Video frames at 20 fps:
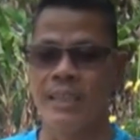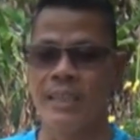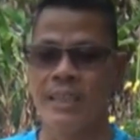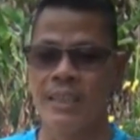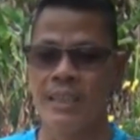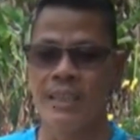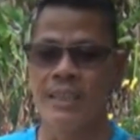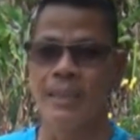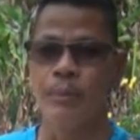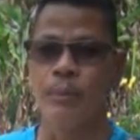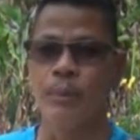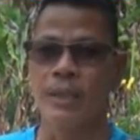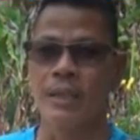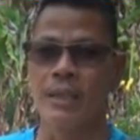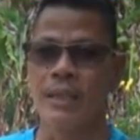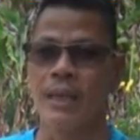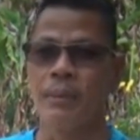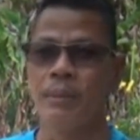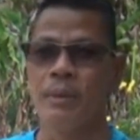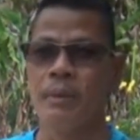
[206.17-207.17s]

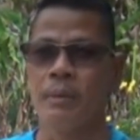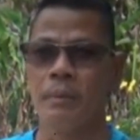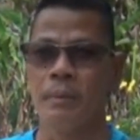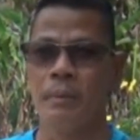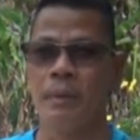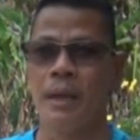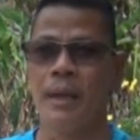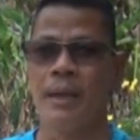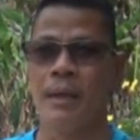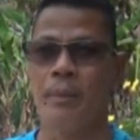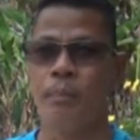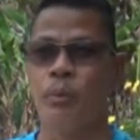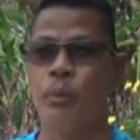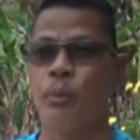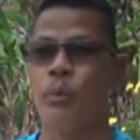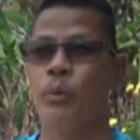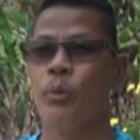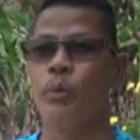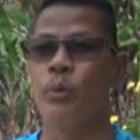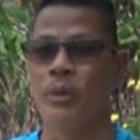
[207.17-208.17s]
Waduh, mengerikan
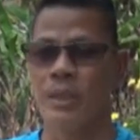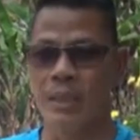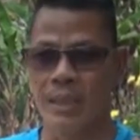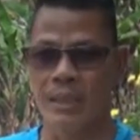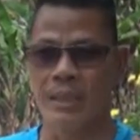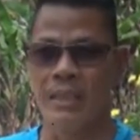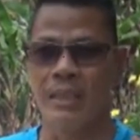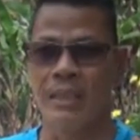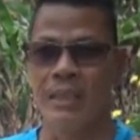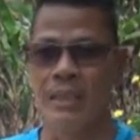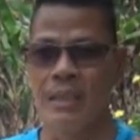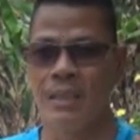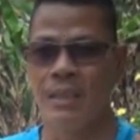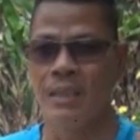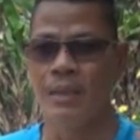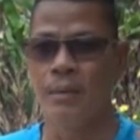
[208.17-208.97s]
sekali ya Toppers.